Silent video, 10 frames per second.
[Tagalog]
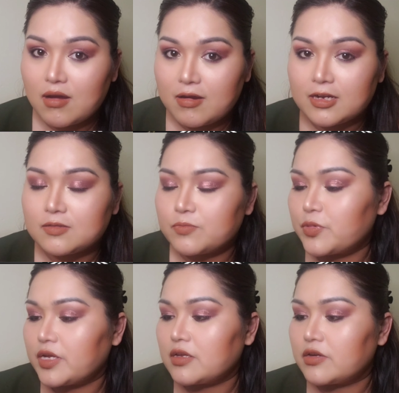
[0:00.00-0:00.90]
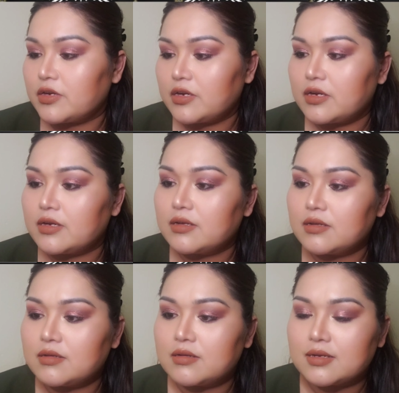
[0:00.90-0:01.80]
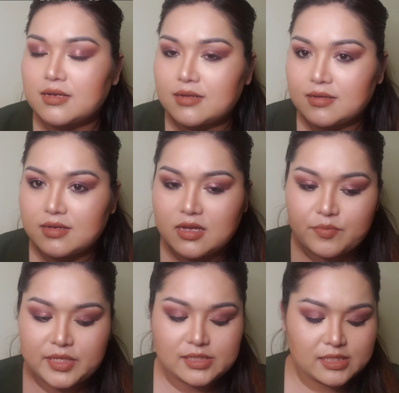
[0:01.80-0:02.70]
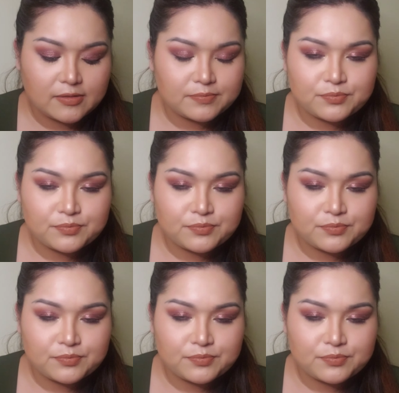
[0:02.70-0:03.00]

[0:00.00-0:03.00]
Heartbreaker Gummies.